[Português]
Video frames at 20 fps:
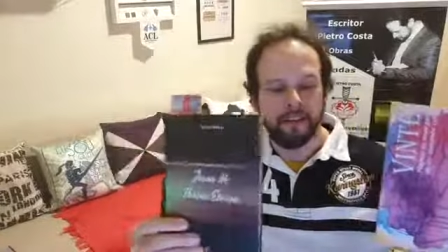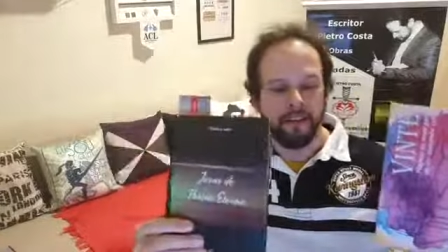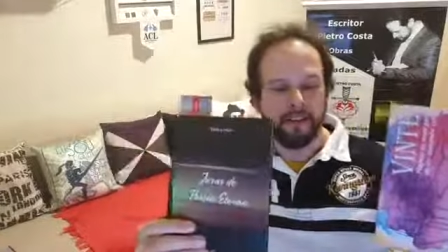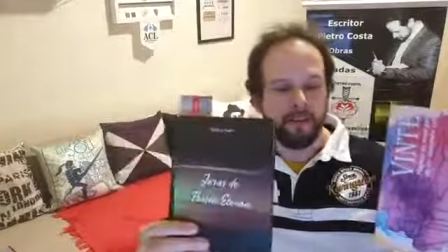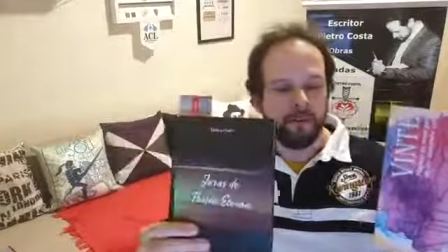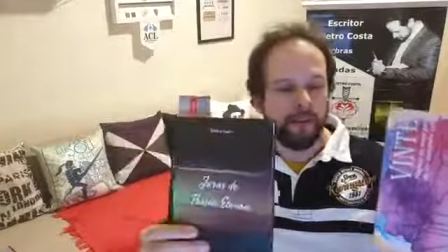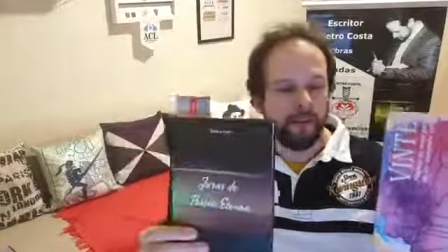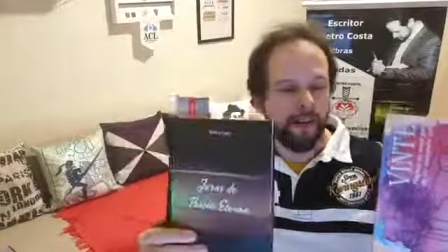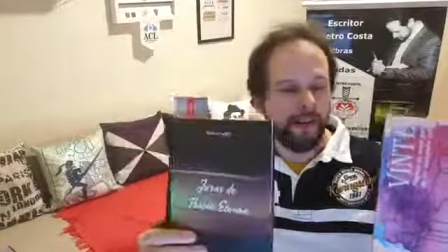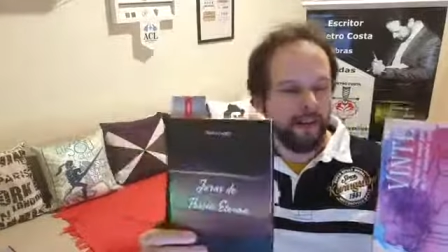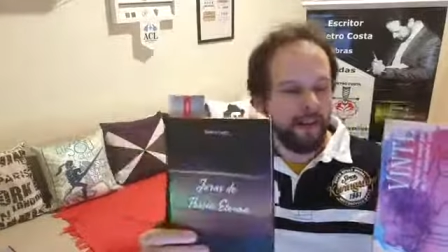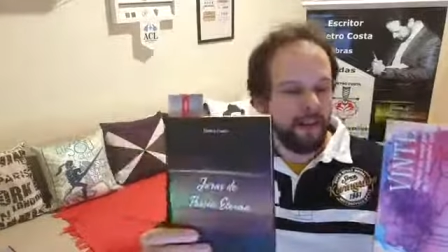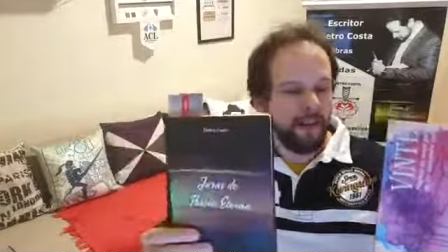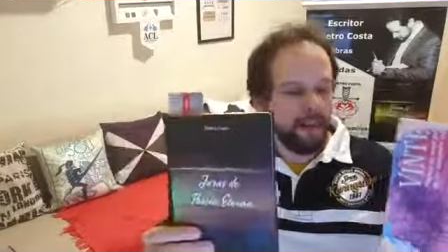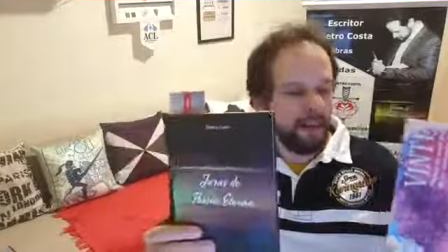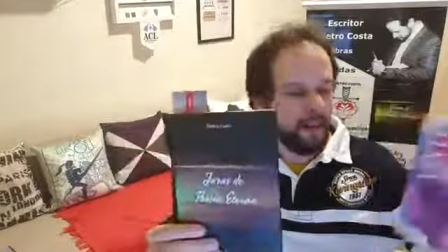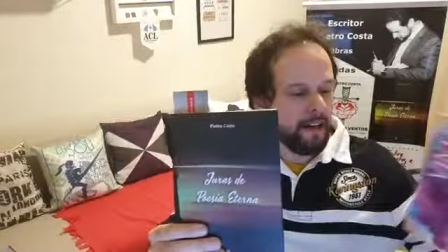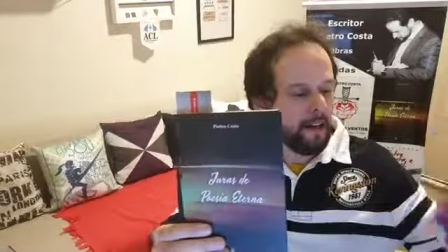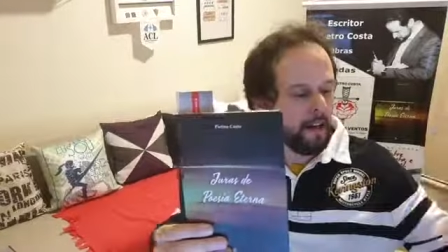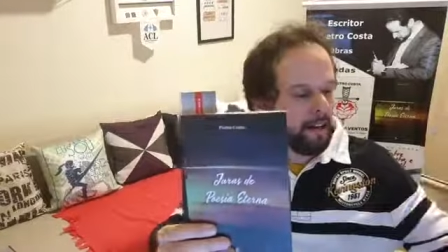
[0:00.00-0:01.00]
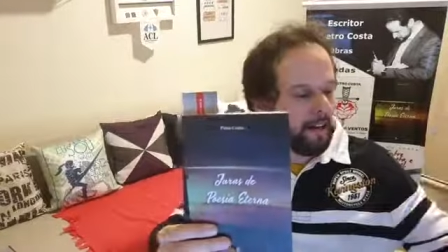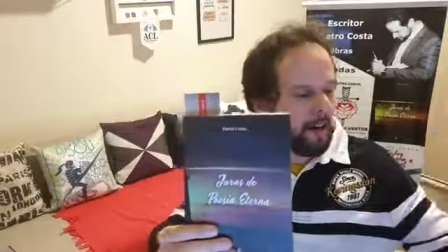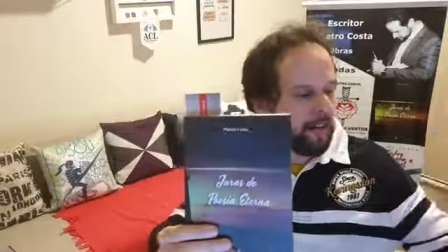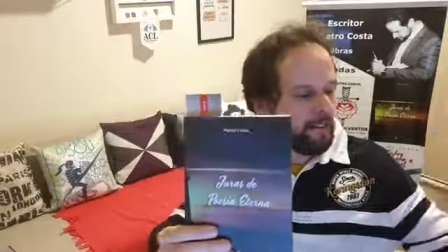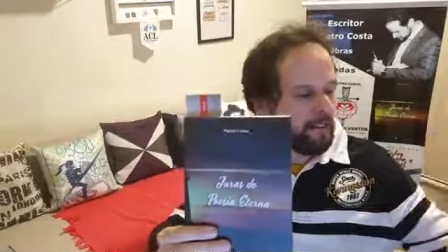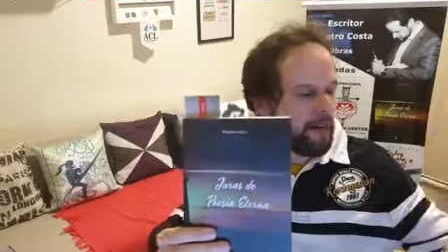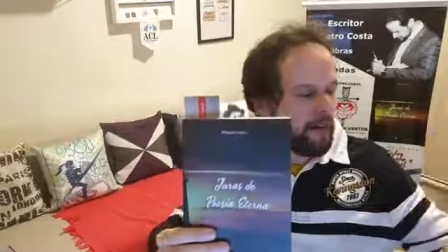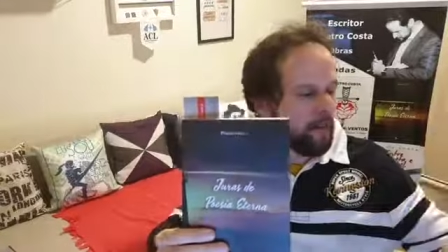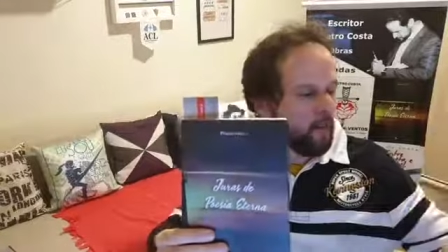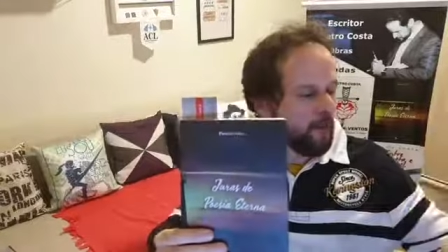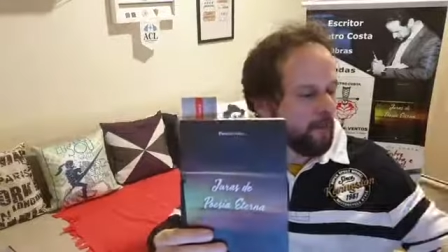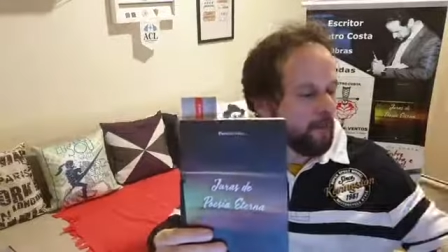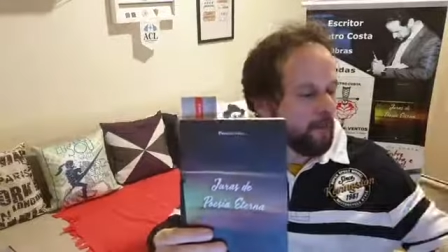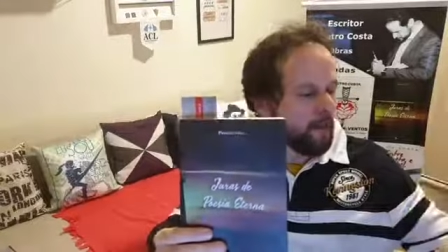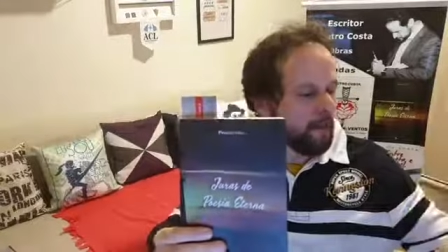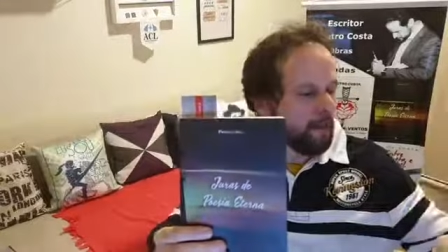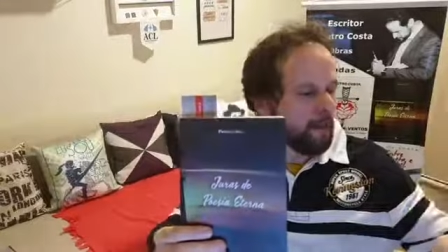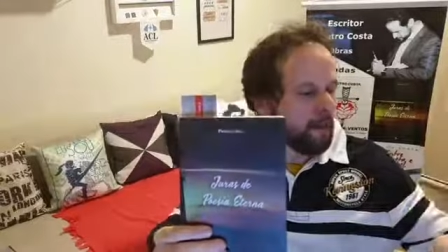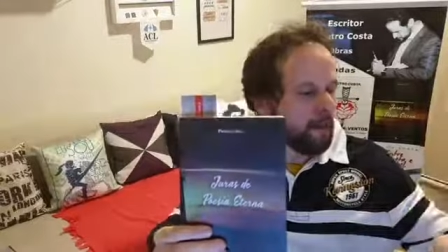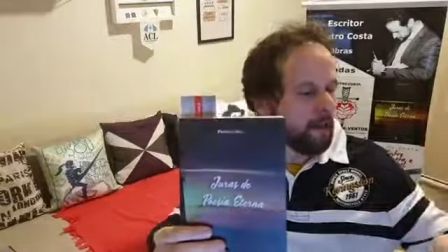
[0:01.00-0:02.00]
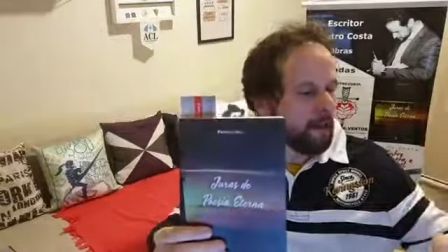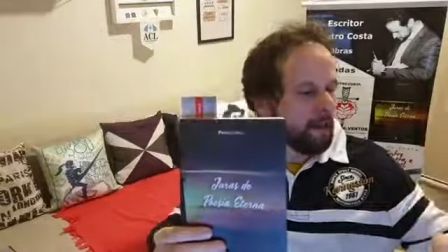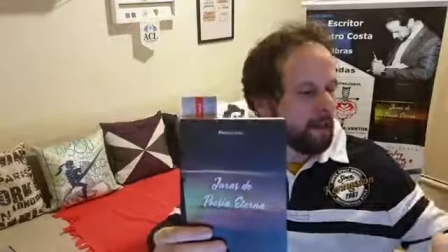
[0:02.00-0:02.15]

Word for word: não é a da obra